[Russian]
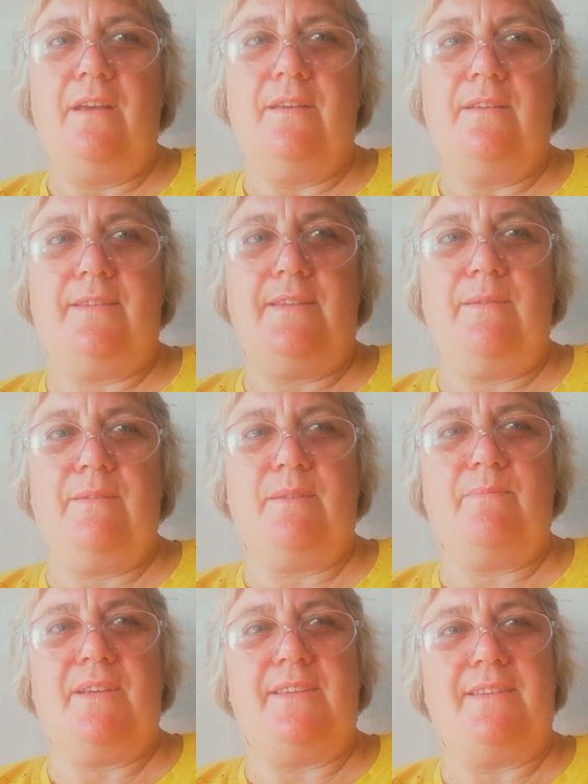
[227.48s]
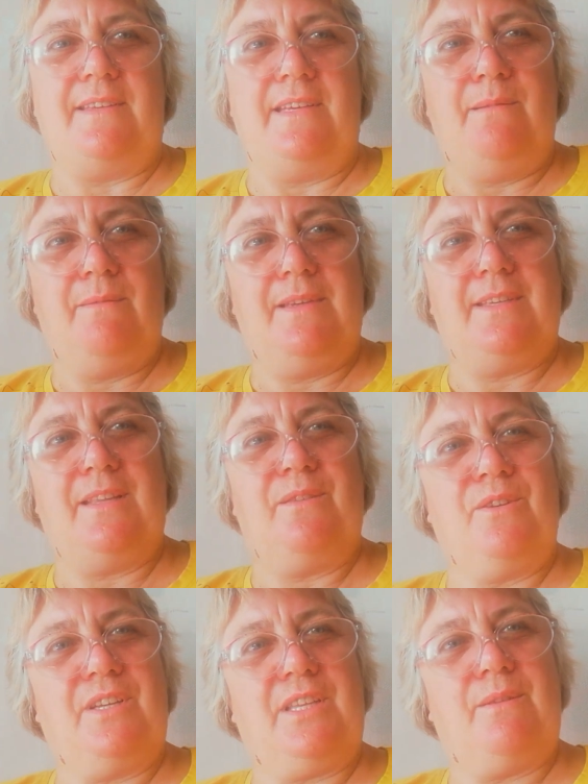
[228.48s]
Всем спасибо за
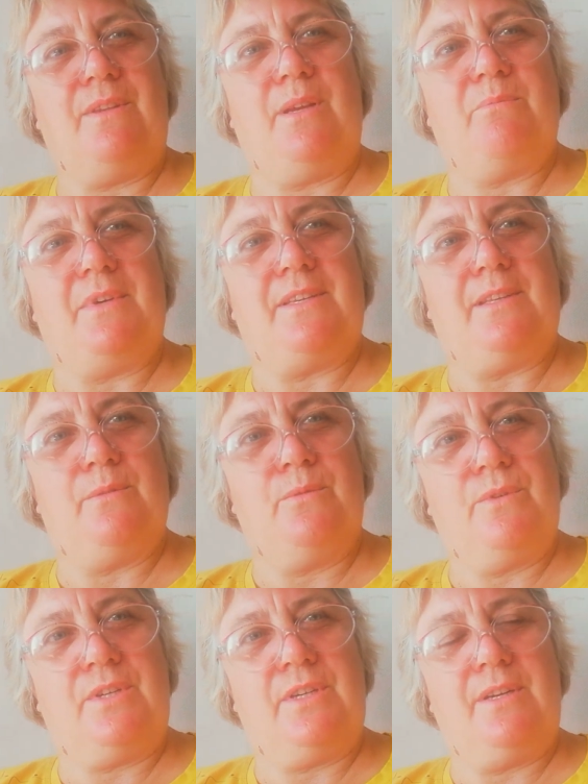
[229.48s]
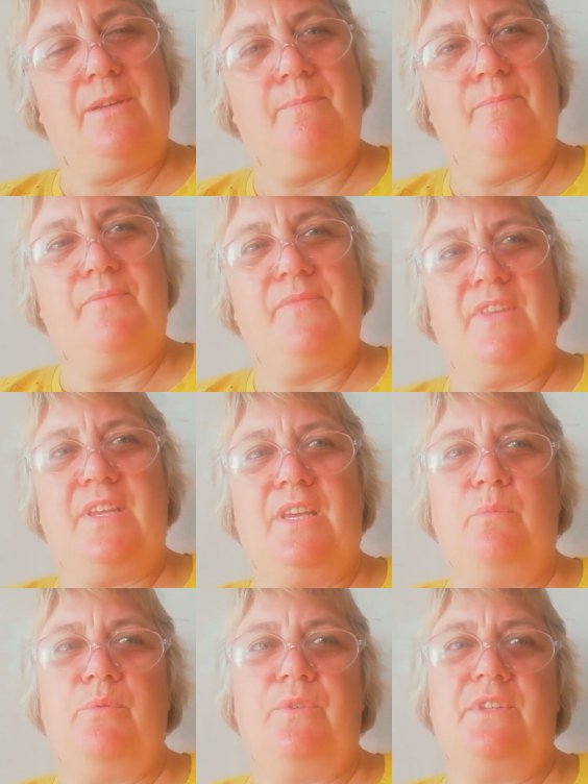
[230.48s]
то, что меня послушали. И
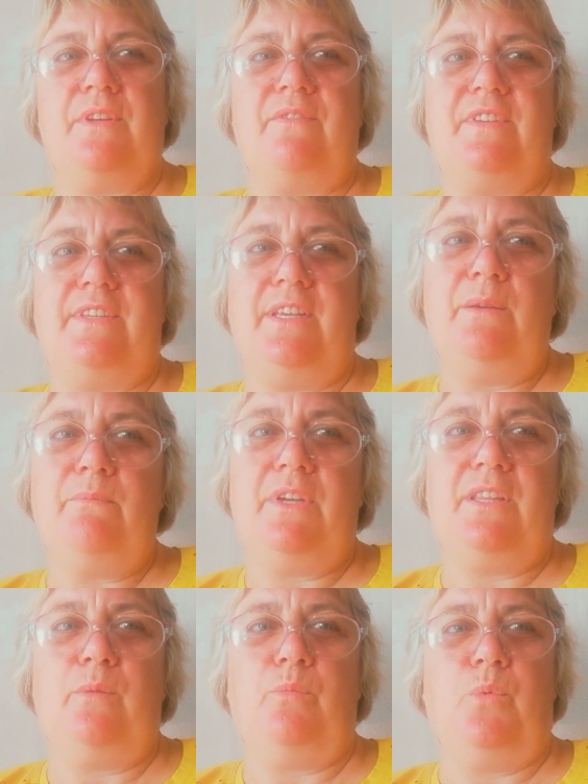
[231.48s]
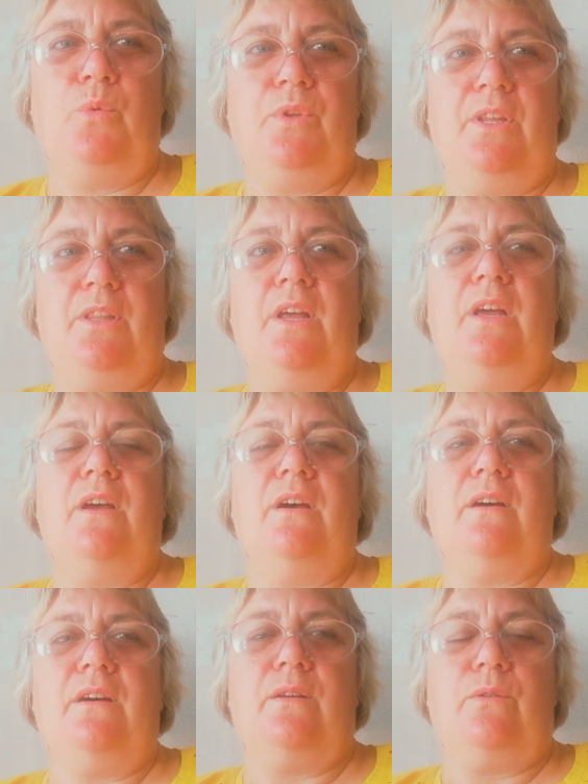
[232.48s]
пусть нам всем это будет
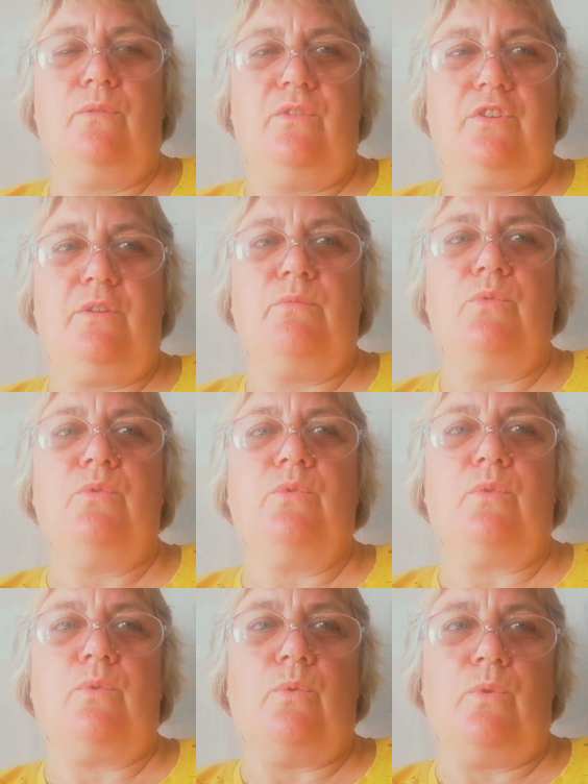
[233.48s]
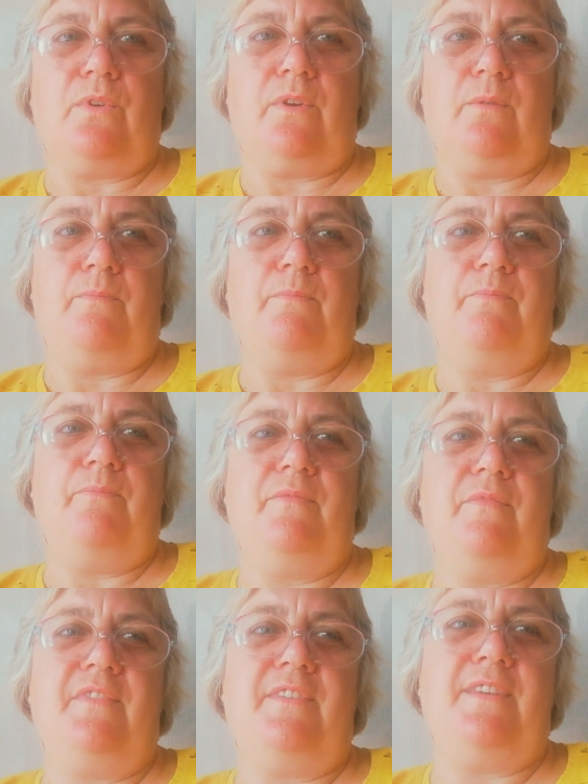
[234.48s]
хорошим уроком.
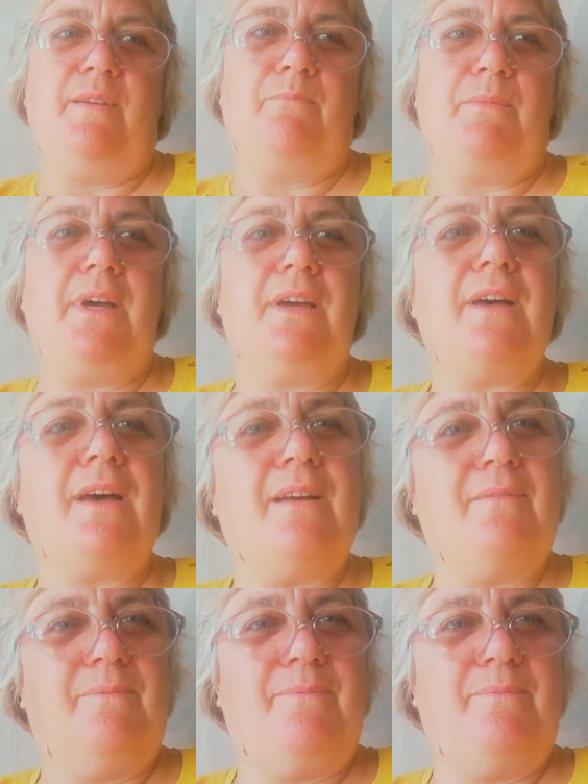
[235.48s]
Всем пока!